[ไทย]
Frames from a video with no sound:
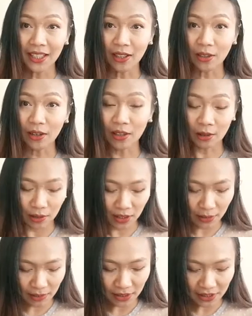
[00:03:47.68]
แล้วก็เรา
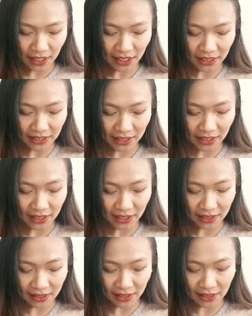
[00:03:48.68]
เริ่มที่จะเห็นขี
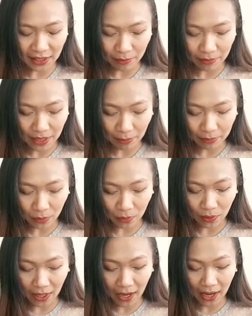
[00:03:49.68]
ดสีดำๆตรง
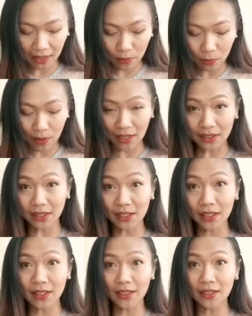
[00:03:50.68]
กลางระหว่างสะ
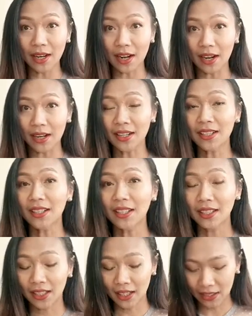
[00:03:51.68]
ดือค่ะ
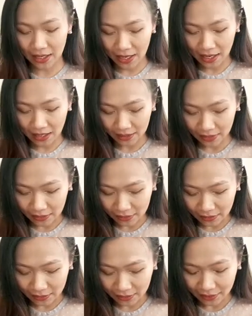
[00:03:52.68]
ข้างล่างนะ
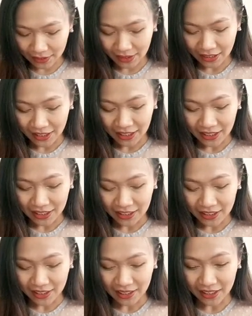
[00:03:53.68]

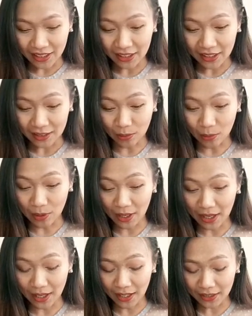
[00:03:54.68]
ขีดตรงก
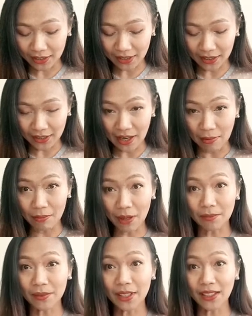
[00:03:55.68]
ลางสีดำแบบ
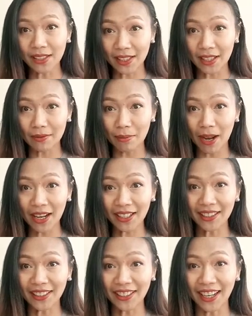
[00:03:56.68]
ชัดเจนมาก
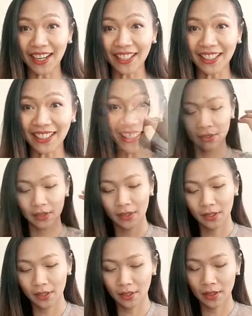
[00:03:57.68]
เลยค่ะ
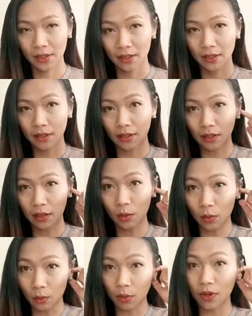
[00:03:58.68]
ก็
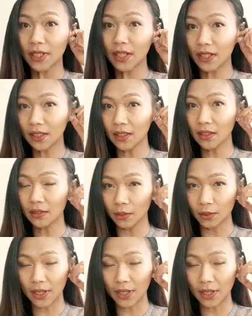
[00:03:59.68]
หูก็ยังอื้ออยู่